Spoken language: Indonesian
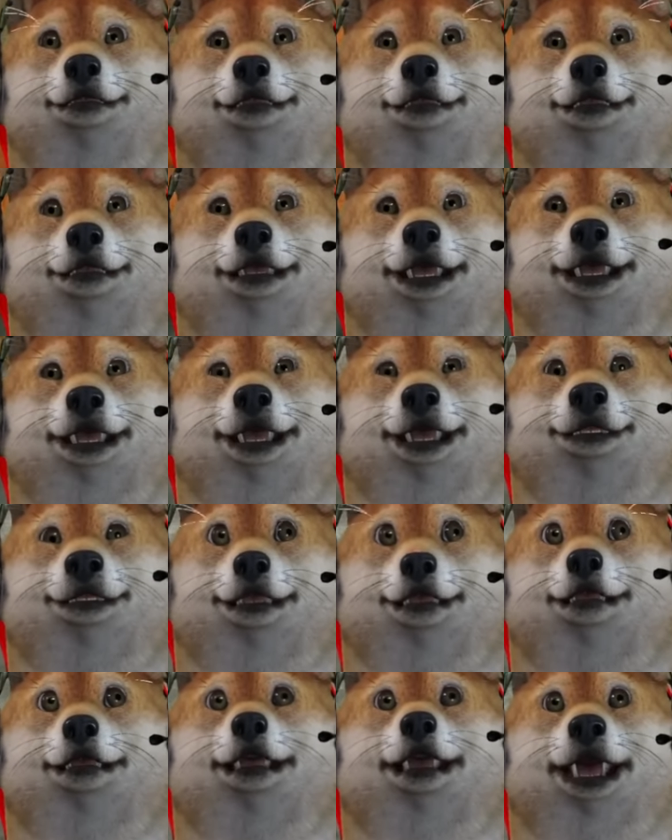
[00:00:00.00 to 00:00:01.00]
Nah dapat
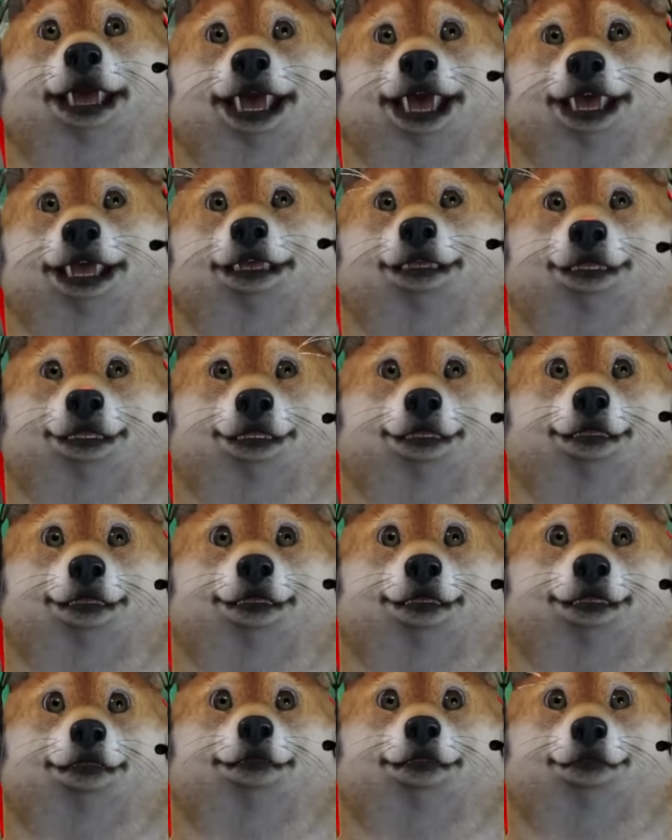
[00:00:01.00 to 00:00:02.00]
udang nih kan.
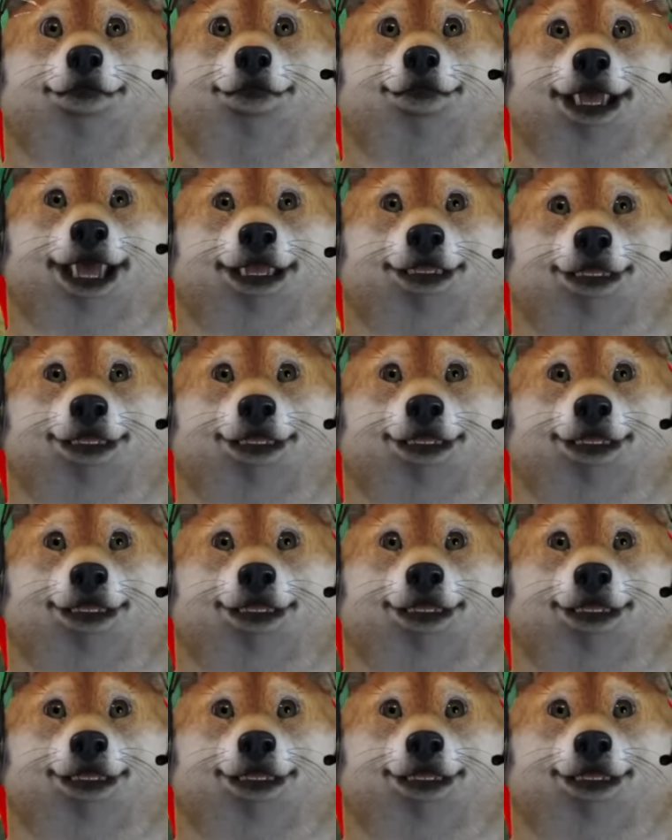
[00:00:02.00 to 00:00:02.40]
Makan